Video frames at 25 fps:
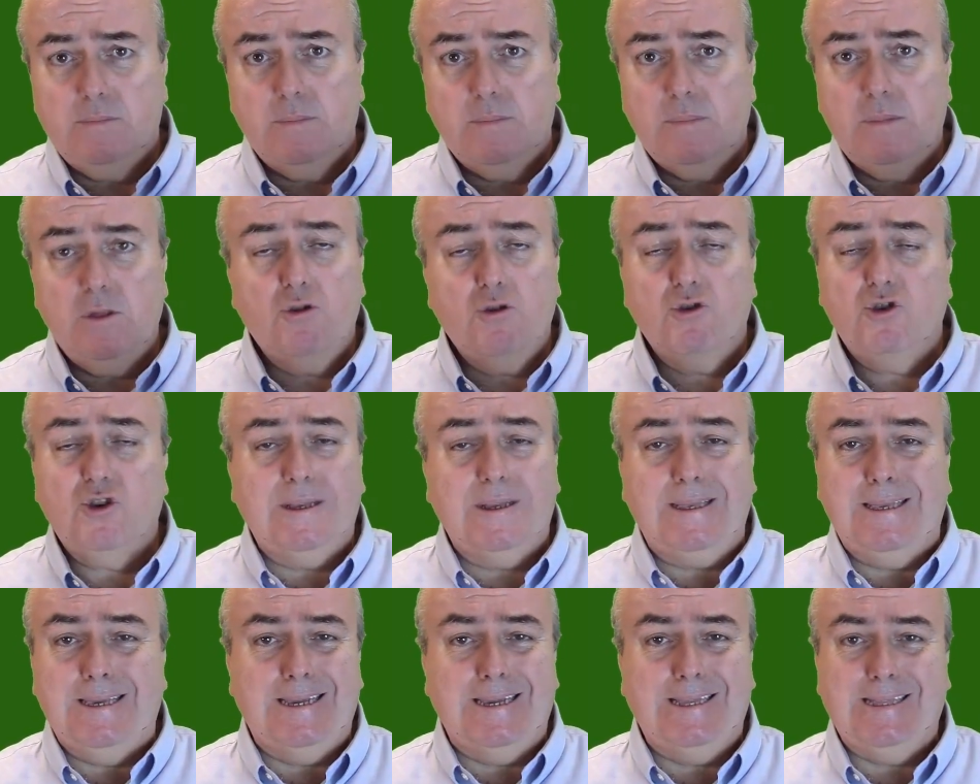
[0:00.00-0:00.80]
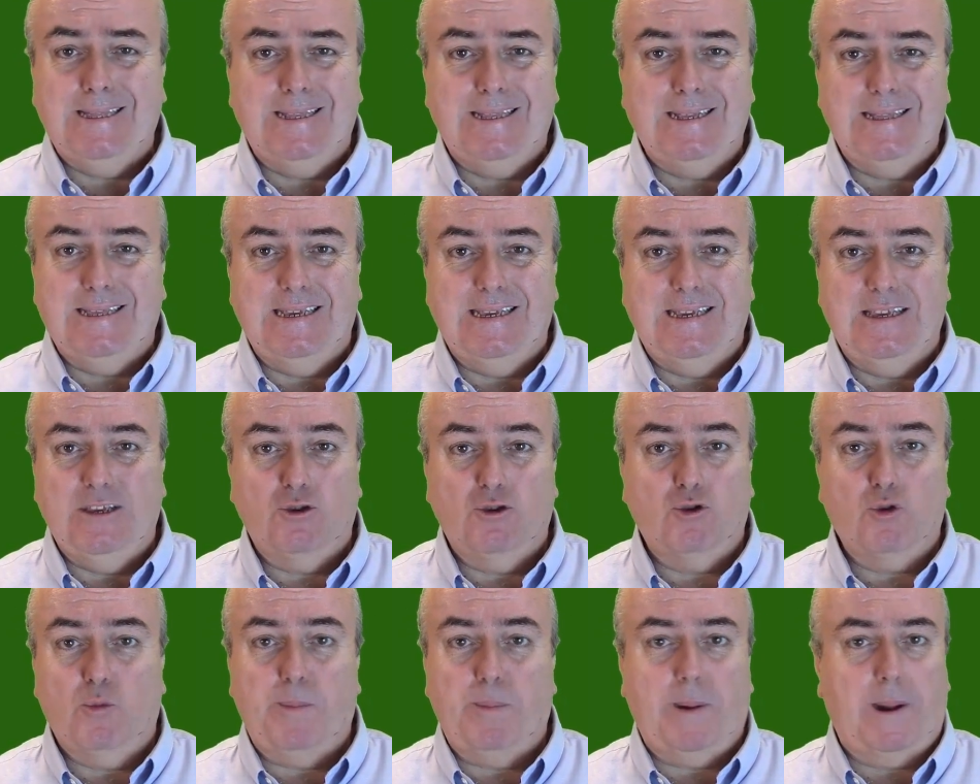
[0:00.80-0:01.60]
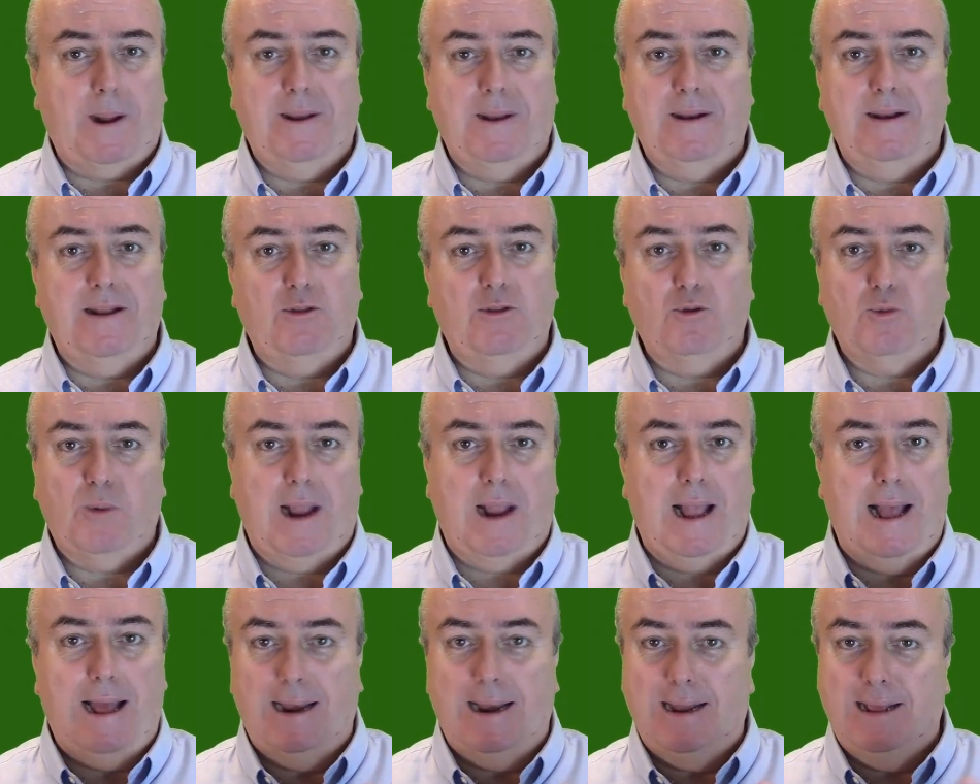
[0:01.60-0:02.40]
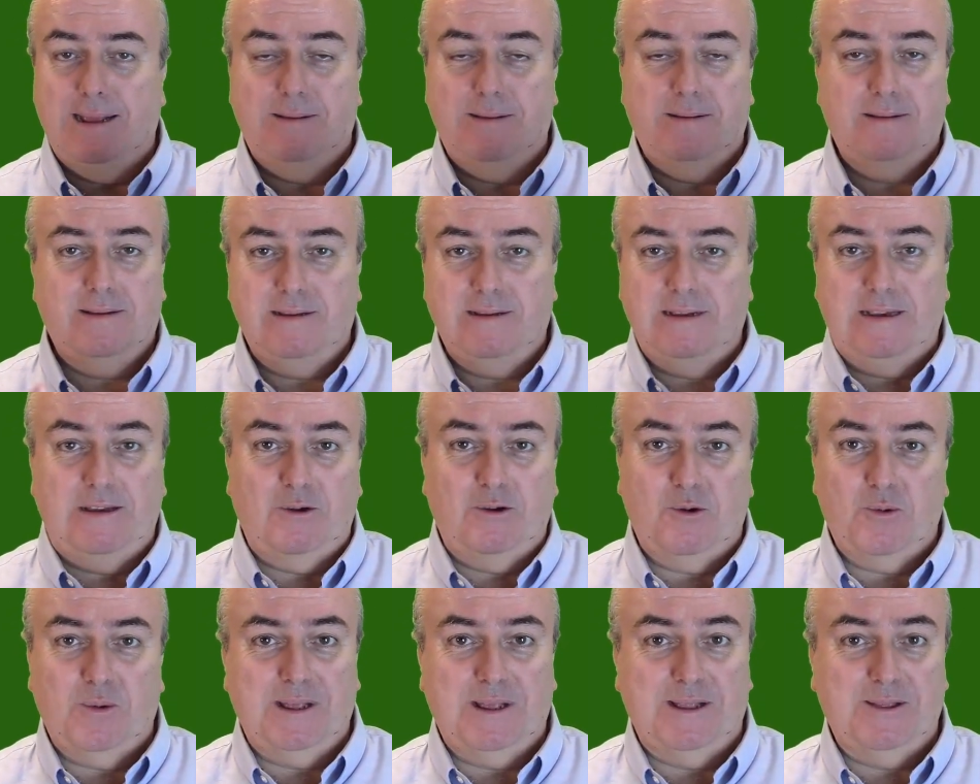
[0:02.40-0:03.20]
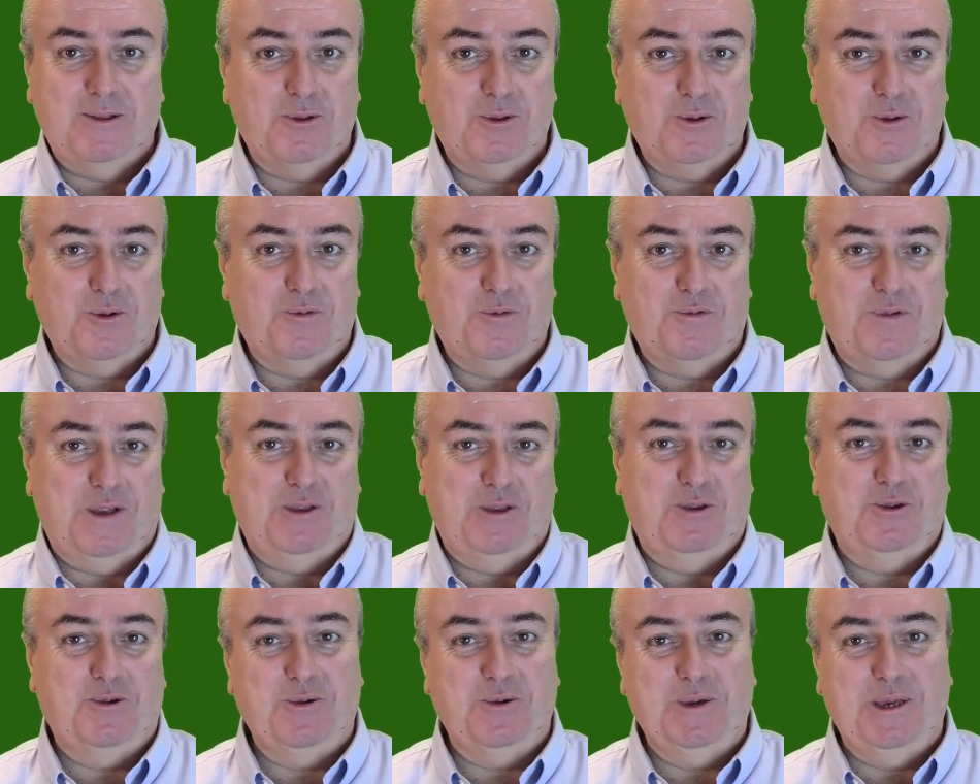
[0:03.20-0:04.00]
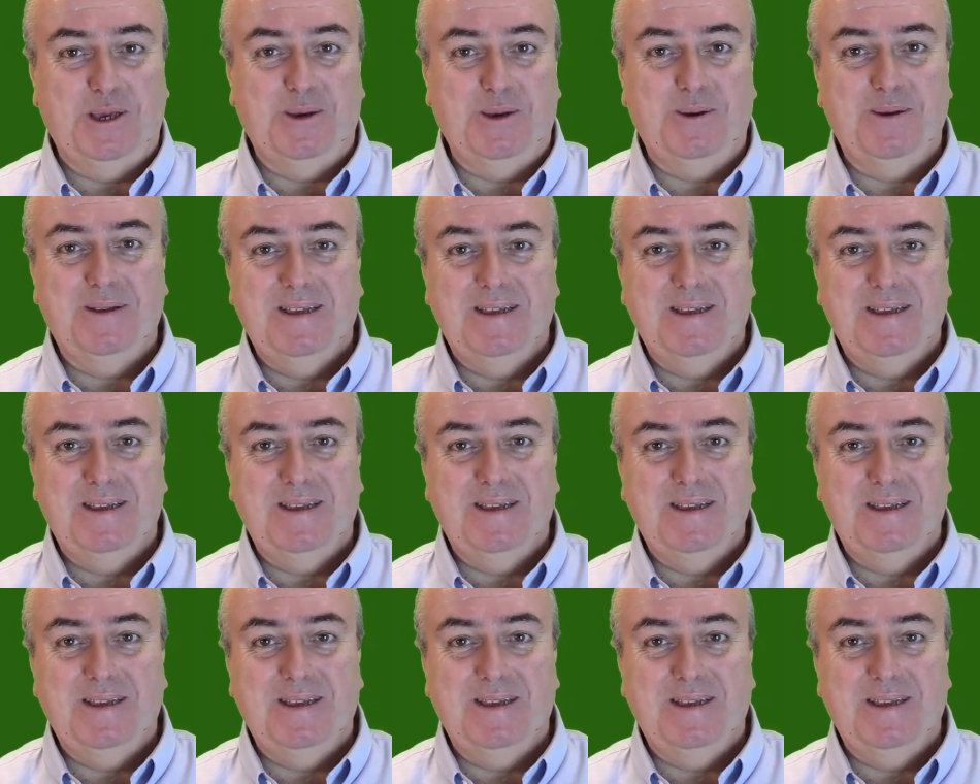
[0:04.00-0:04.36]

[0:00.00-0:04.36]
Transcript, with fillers: Non c'è niente di soprannaturale in quanto faccio io